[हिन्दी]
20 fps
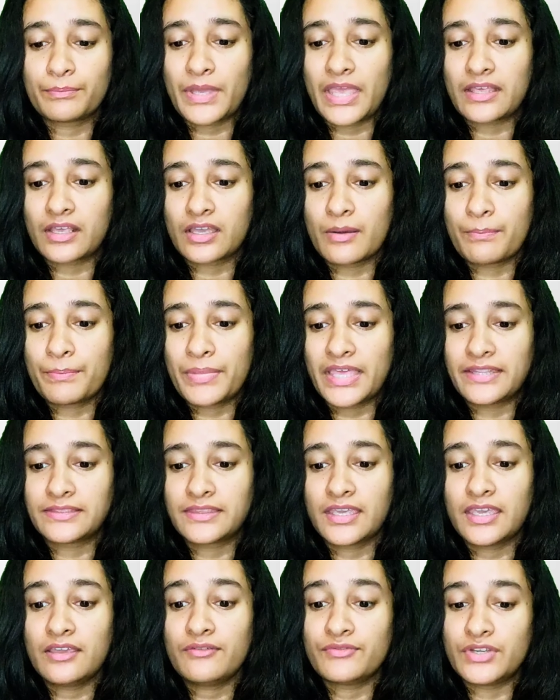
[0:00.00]
कब
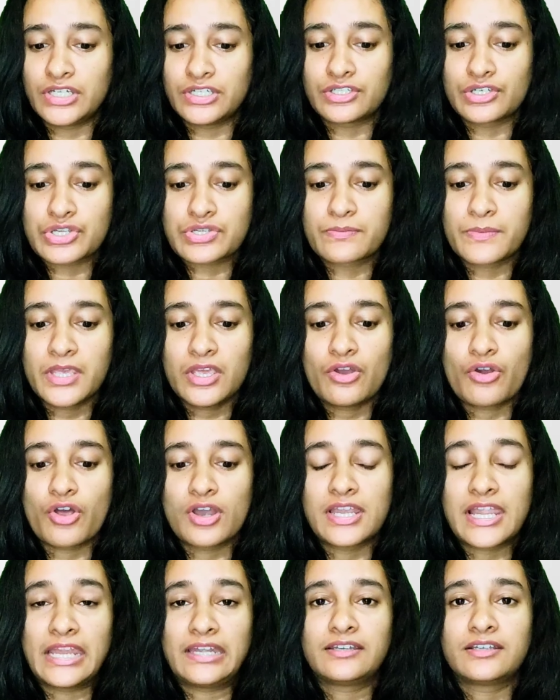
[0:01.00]
पहनते हैं विंटर्स में
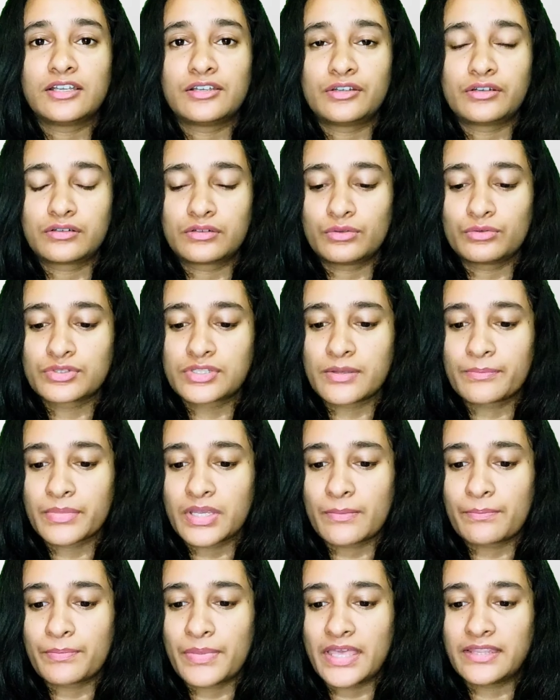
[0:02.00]
और लाइट कलर्स क्लोज हम
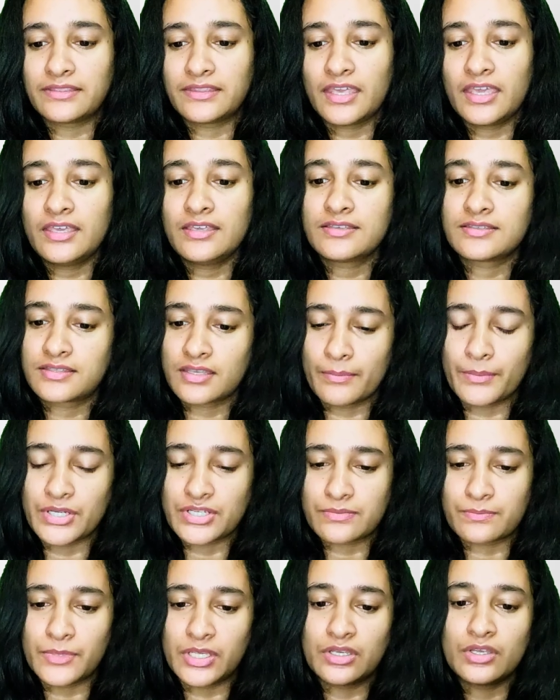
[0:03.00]
कब पहनते हैं
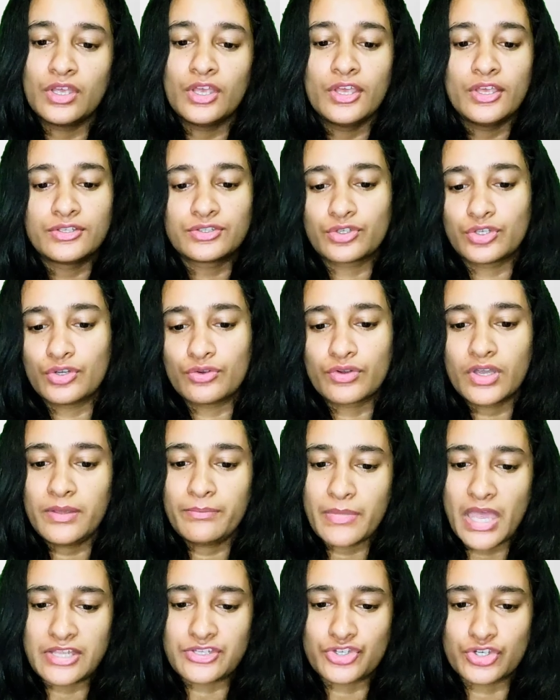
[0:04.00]
समर्स में सो ये हो गई
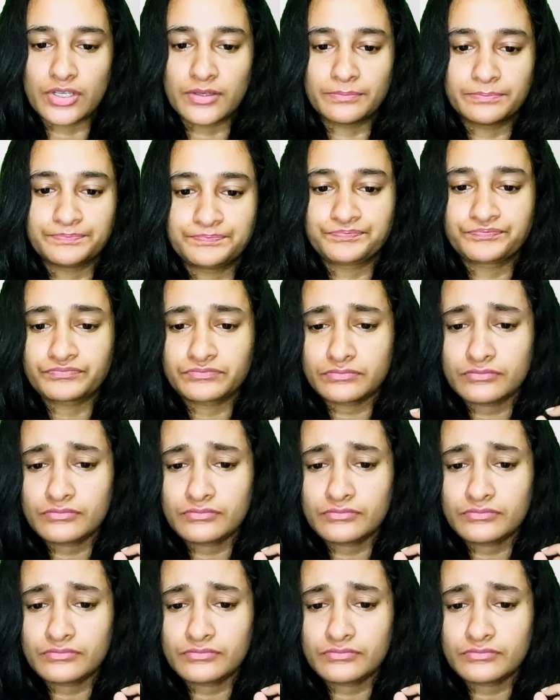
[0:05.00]
मैचिंग